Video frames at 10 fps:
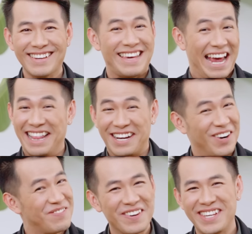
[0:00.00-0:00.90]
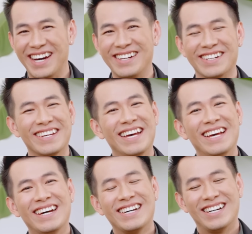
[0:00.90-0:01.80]
Dạy là không bao giờ được.
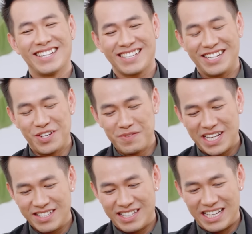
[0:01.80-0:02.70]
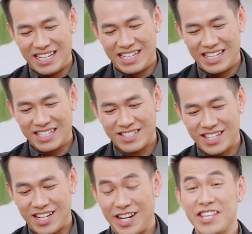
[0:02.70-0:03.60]
À, thực ra Dũng là, là là có
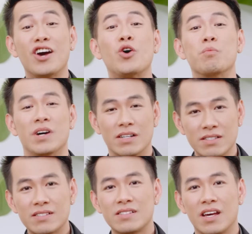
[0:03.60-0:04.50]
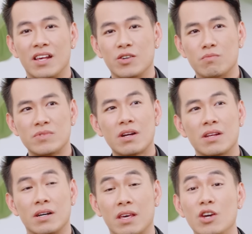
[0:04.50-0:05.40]
thể là dân ngôn ngữ, nghĩa là Dũng
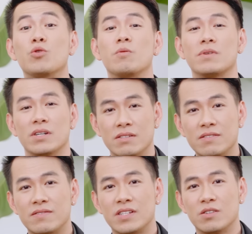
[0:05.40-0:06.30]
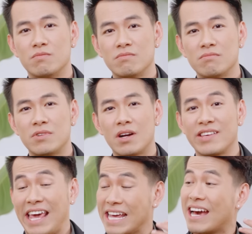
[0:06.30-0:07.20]
rất là yêu ngôn ngữ và Dũng rất
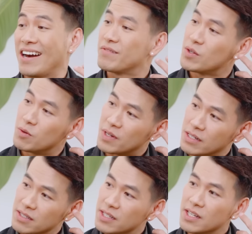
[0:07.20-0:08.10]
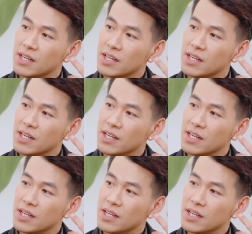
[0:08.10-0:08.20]
là nhạy cảm với ngôn ngữ.